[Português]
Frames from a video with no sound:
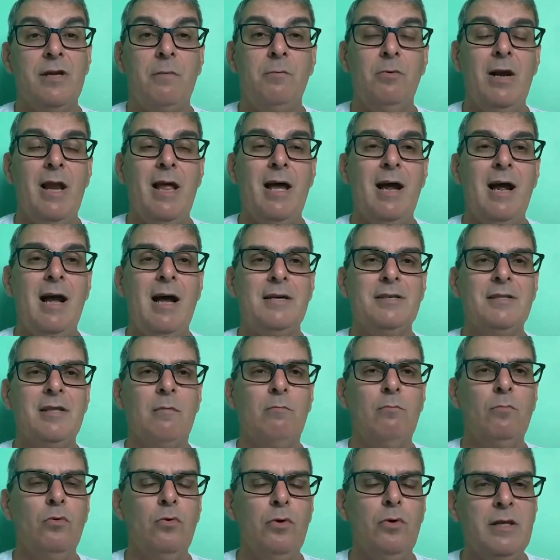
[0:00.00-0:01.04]
E a mulher gasta
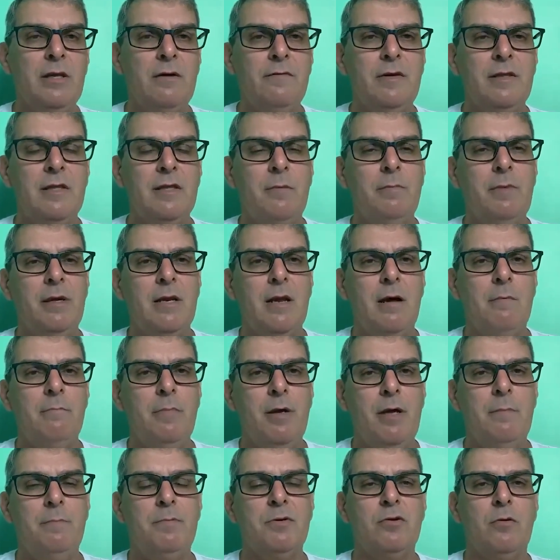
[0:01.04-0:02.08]
muita vitamina
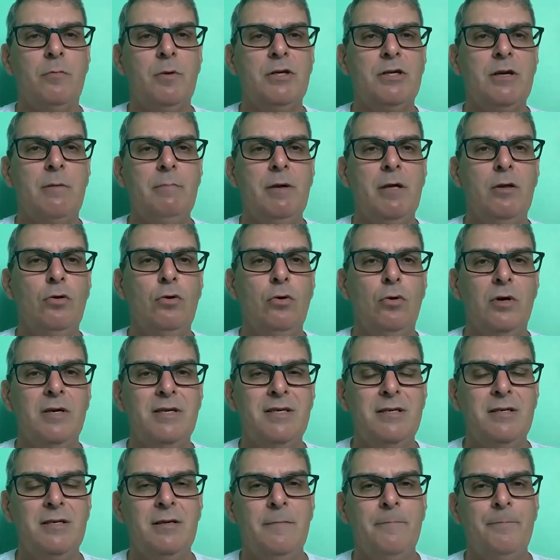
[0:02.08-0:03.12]
B, principalmente a
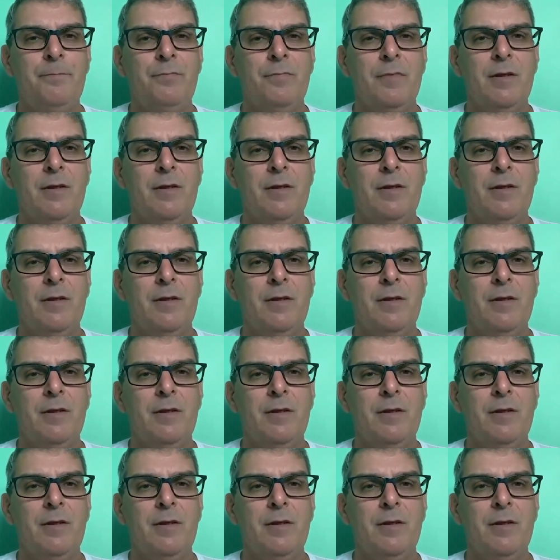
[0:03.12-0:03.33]
B12,